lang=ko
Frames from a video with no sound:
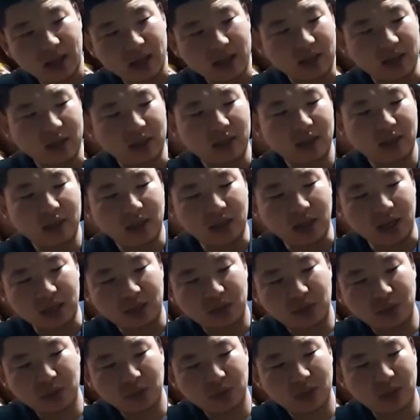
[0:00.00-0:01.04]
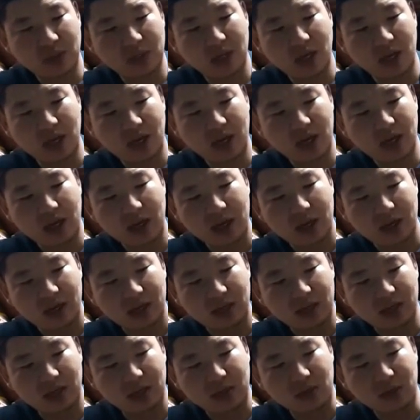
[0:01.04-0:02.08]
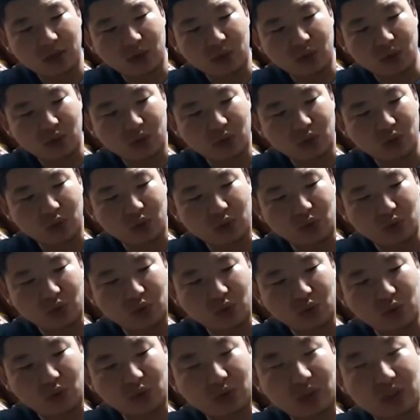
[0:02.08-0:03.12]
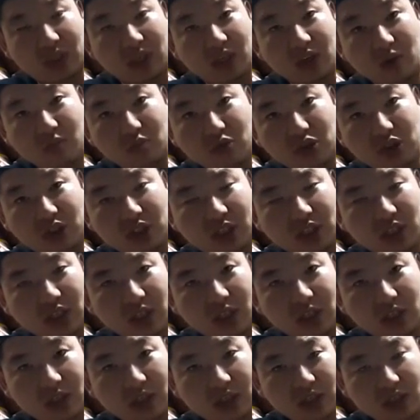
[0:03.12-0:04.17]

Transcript: 이 예초기에 요 기어뭉치,